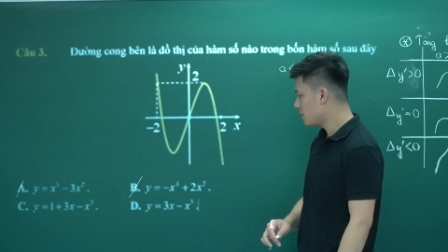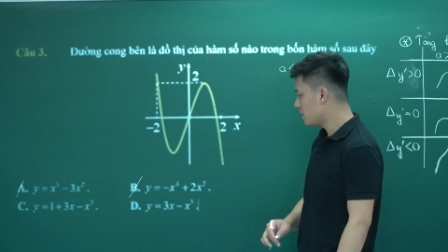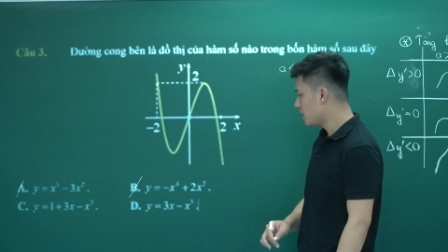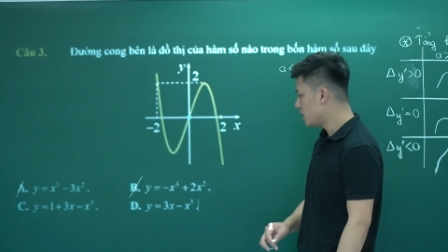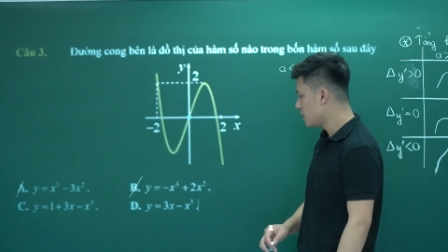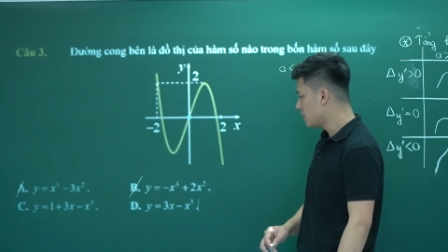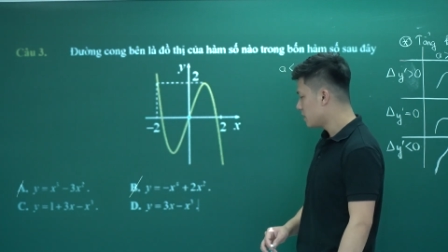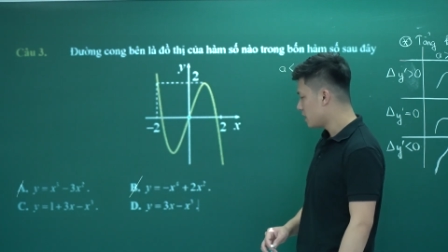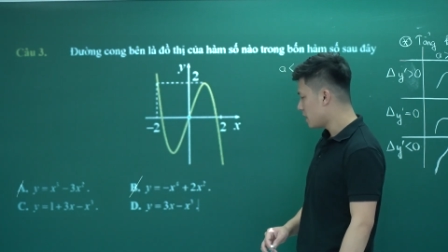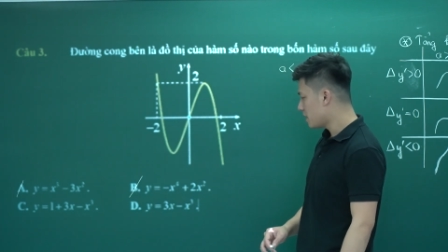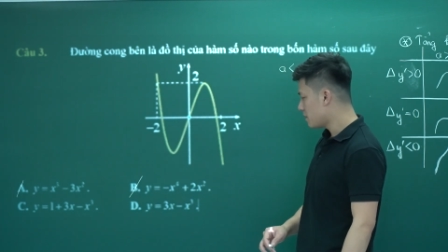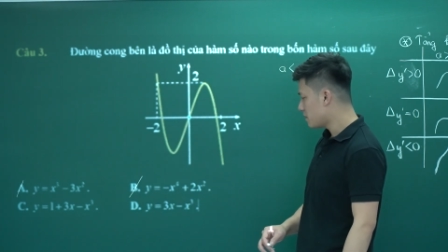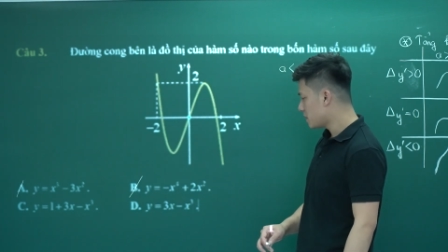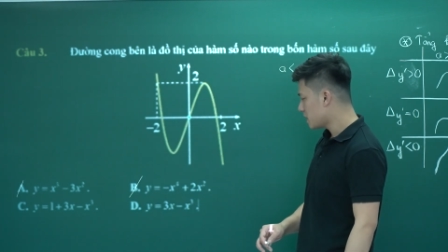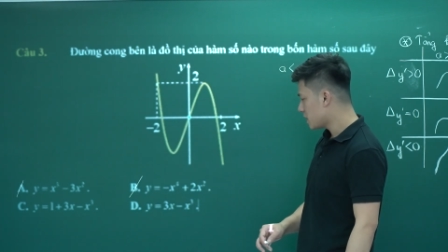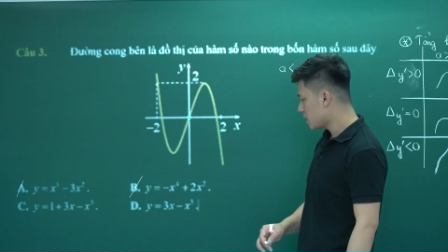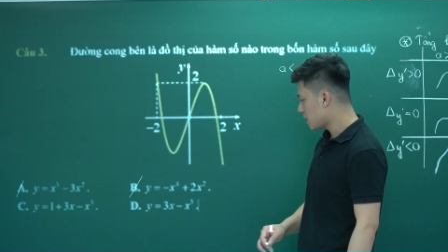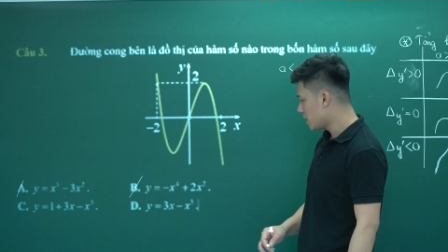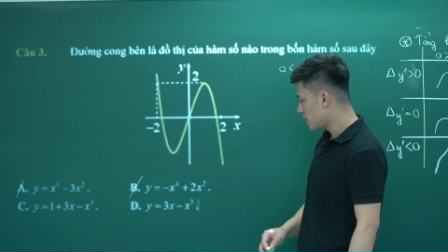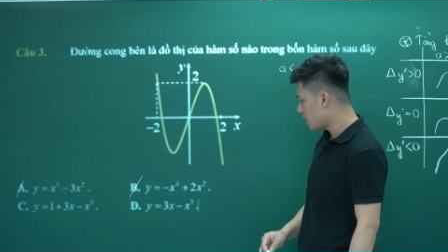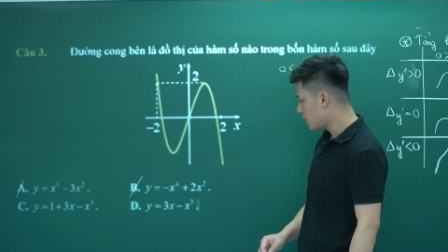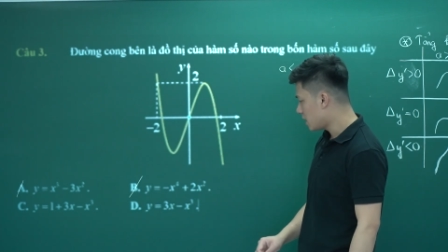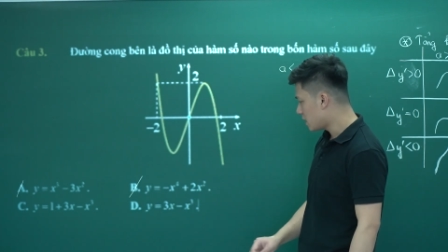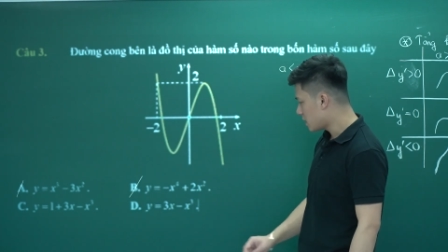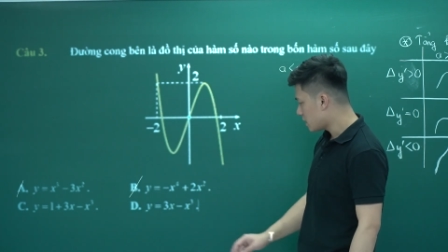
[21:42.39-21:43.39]
bây giờ em sẽ
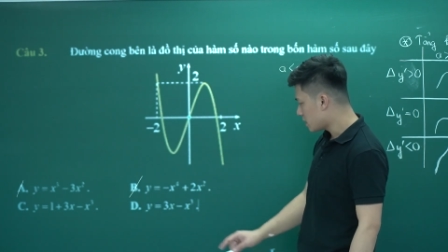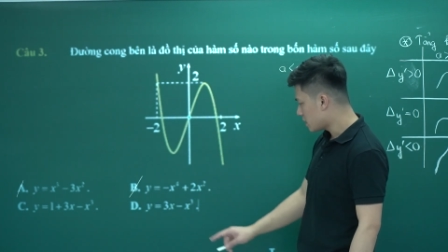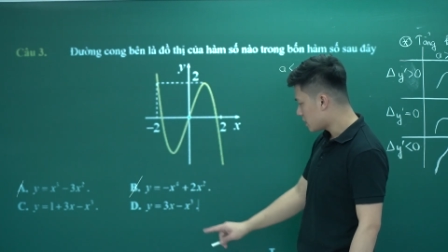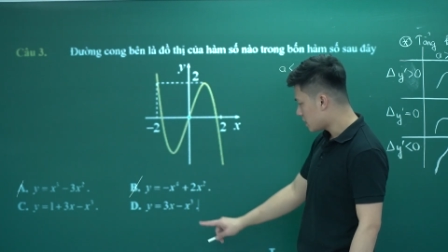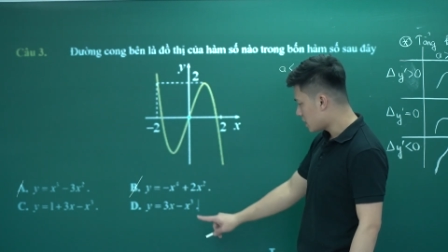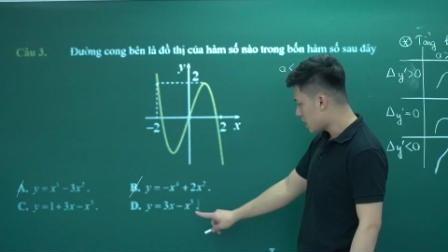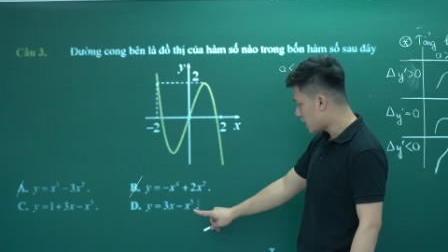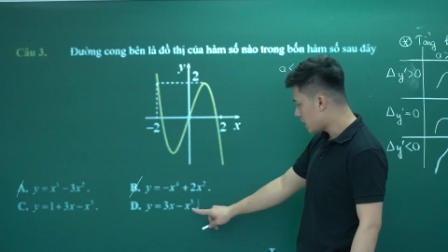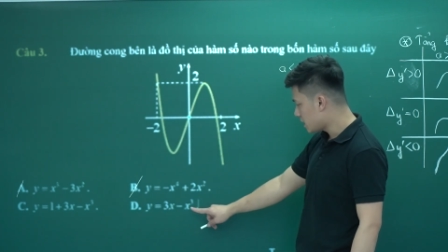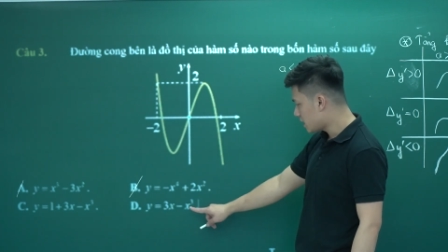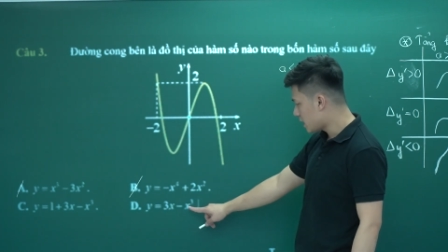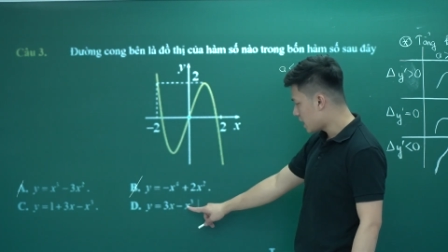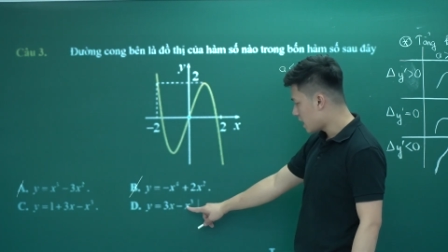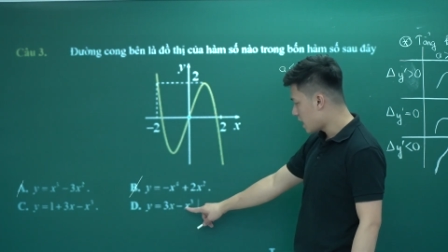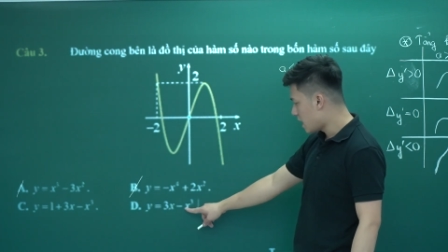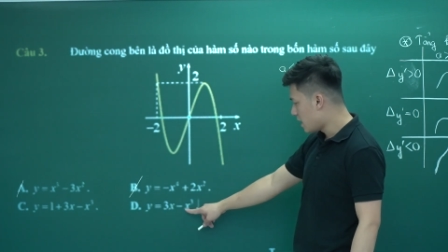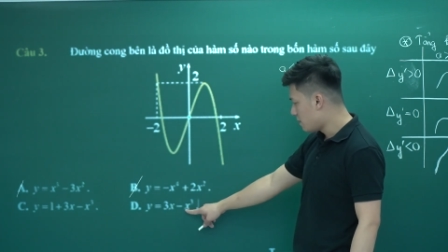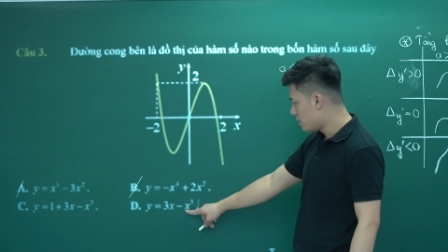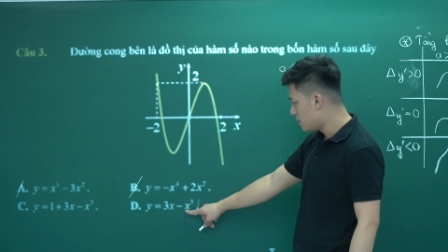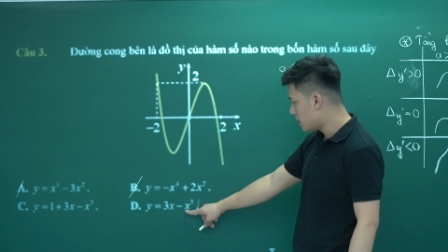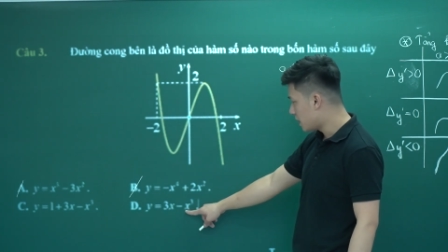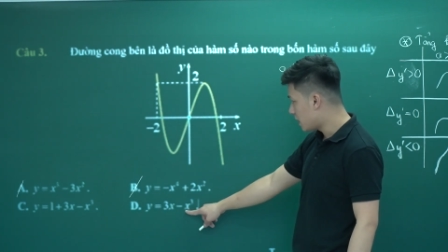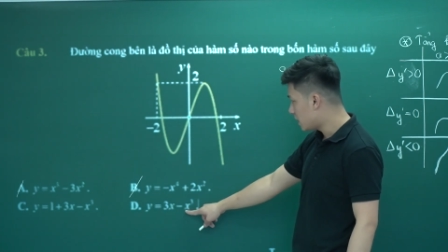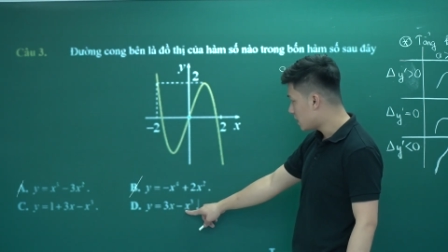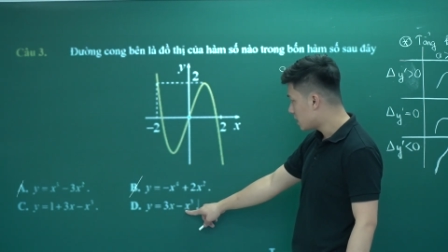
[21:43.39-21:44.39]
thấy là anh này
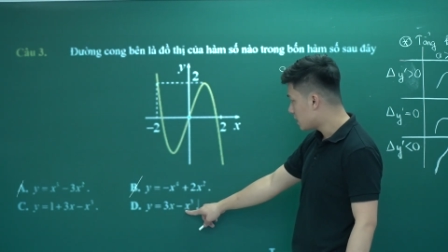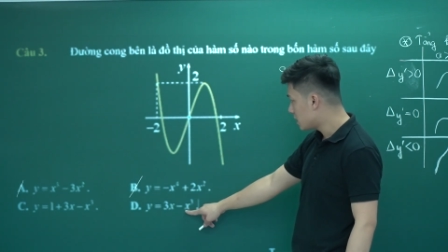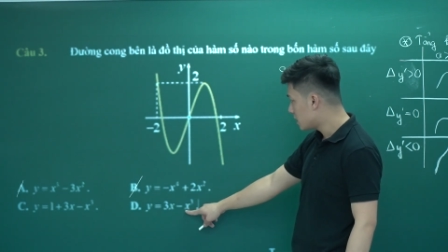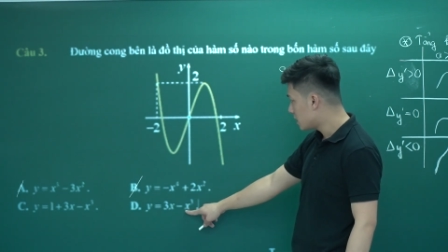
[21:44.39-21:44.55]
âm này